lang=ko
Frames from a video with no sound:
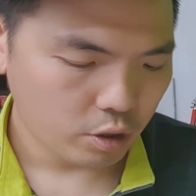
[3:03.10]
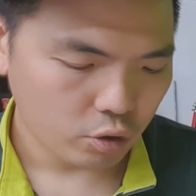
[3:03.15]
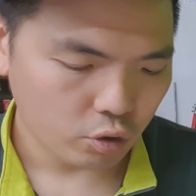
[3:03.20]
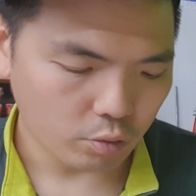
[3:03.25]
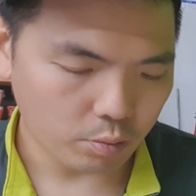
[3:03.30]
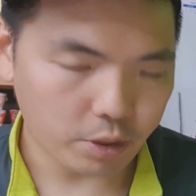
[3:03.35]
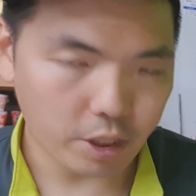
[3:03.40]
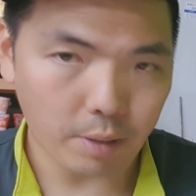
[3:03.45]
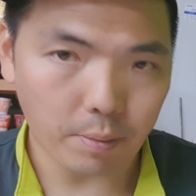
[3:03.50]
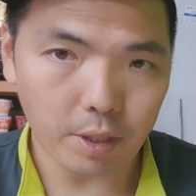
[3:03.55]

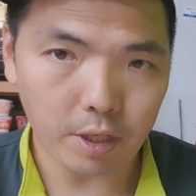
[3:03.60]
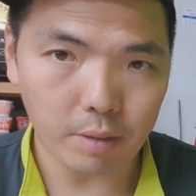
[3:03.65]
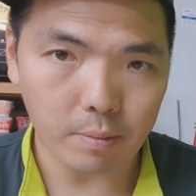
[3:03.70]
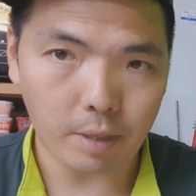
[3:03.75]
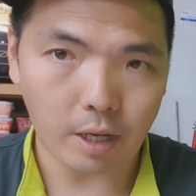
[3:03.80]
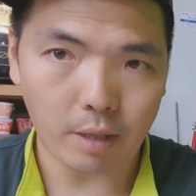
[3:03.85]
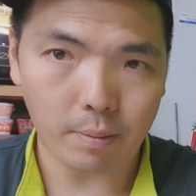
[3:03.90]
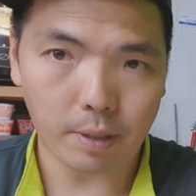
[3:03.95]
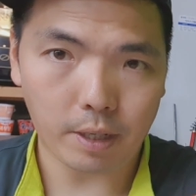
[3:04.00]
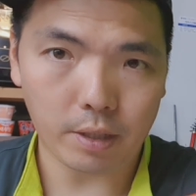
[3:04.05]
좀 재미를
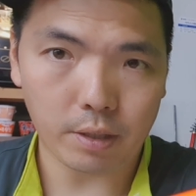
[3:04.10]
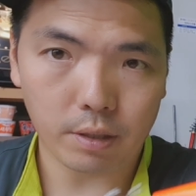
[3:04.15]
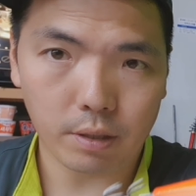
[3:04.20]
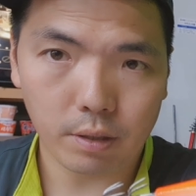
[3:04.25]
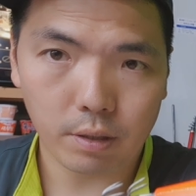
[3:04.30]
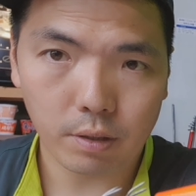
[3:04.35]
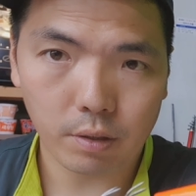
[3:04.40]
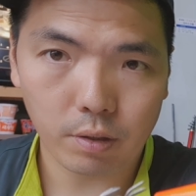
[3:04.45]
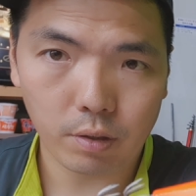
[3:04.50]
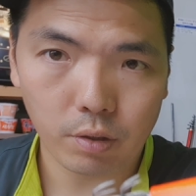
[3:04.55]
많이 반
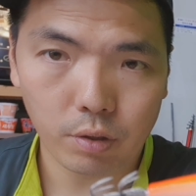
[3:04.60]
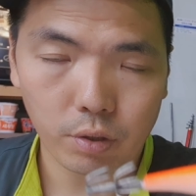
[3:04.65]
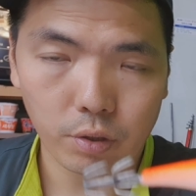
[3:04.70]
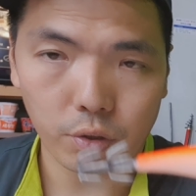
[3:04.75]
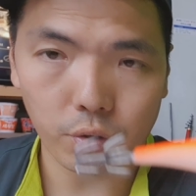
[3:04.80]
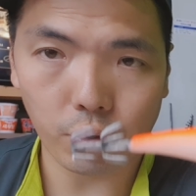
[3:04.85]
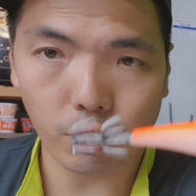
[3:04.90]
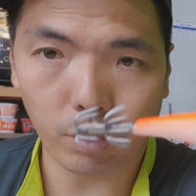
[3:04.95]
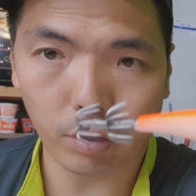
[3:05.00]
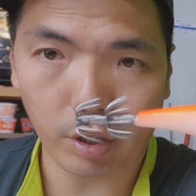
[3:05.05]

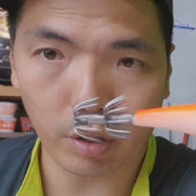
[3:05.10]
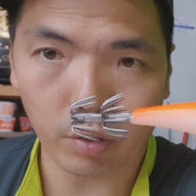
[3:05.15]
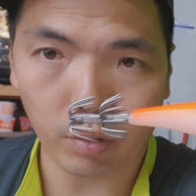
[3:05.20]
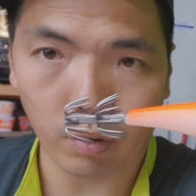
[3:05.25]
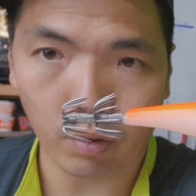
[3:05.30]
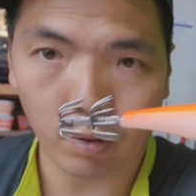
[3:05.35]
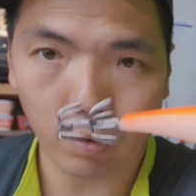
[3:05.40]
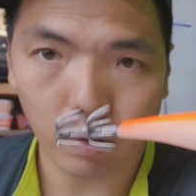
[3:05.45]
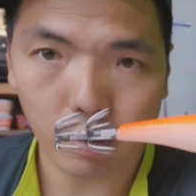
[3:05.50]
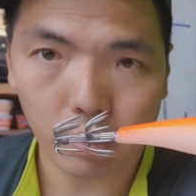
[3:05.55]
이런
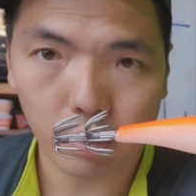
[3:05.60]
계통